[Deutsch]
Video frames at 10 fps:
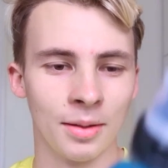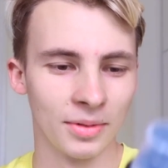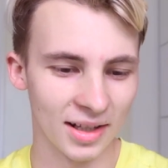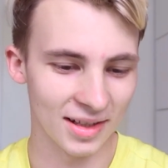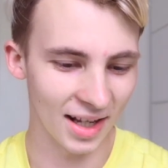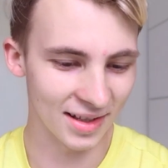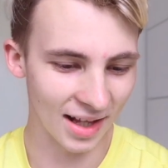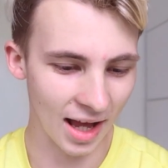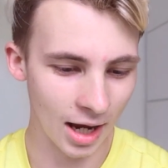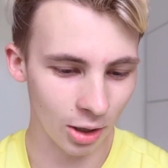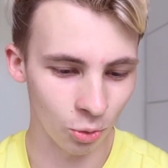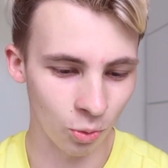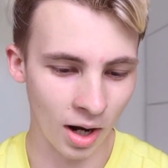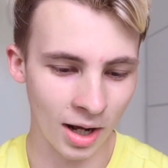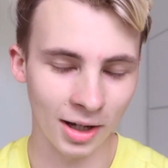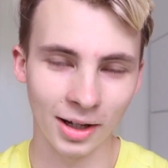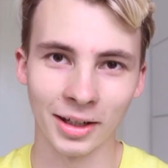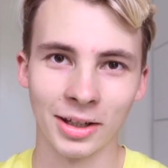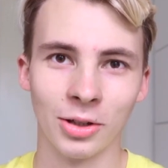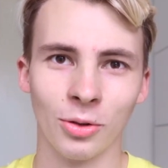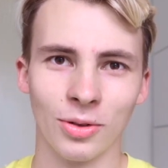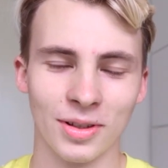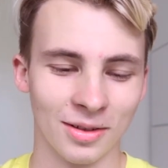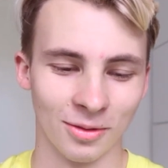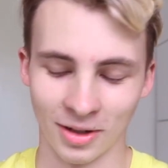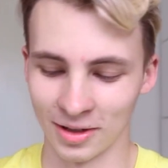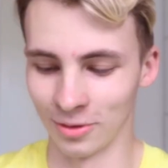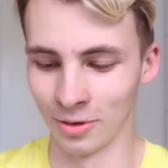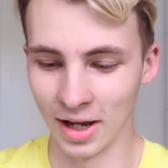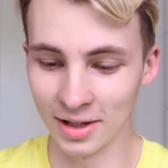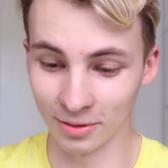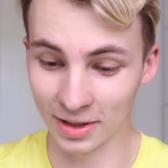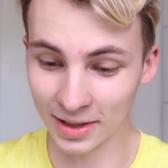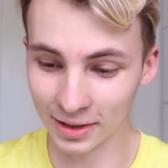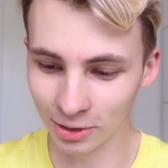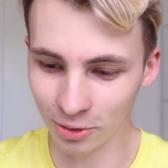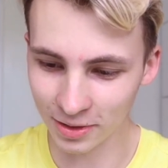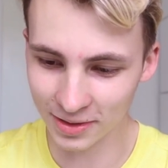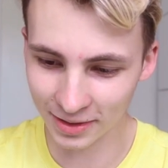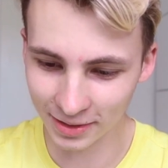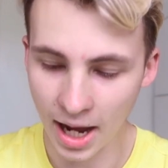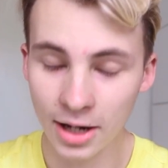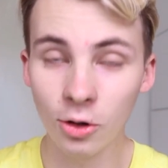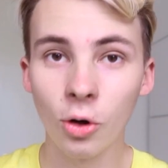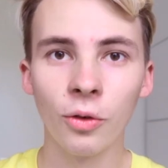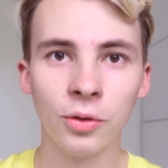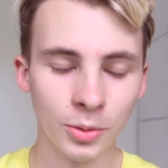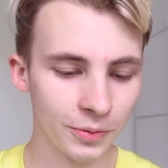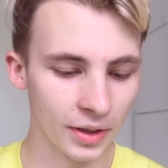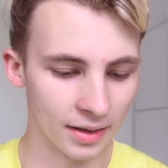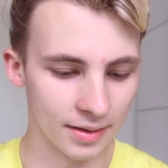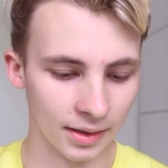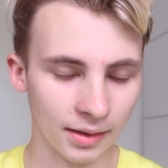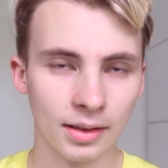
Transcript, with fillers: Ähm, das heißt Aquarius oder so. Also das hat gekostet 1,45 Euro.